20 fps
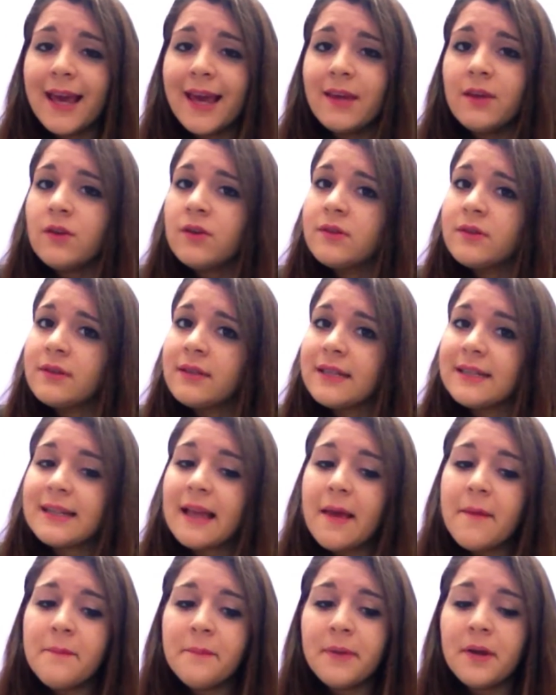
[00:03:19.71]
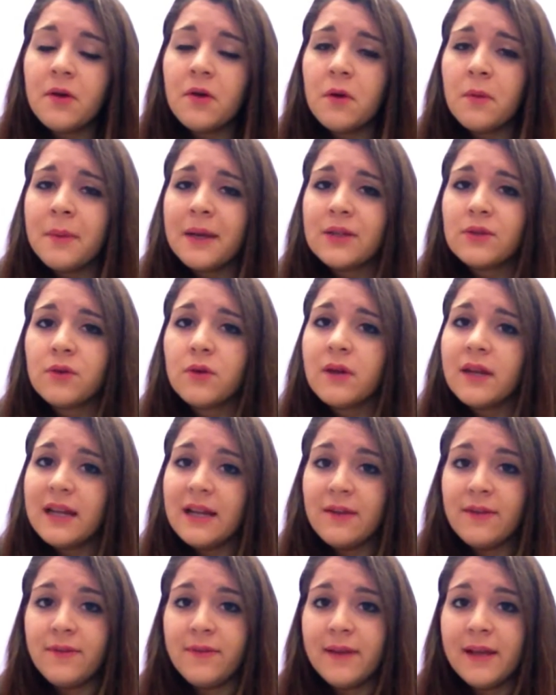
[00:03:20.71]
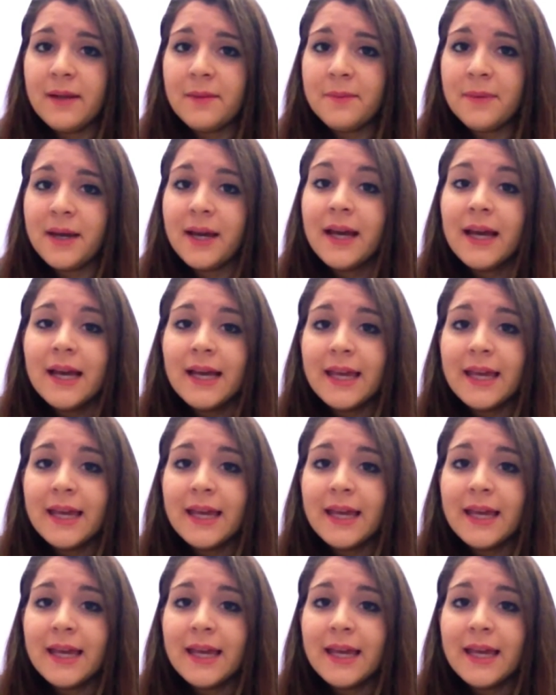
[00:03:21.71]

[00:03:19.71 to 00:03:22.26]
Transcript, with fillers: io da sempre ho amato il film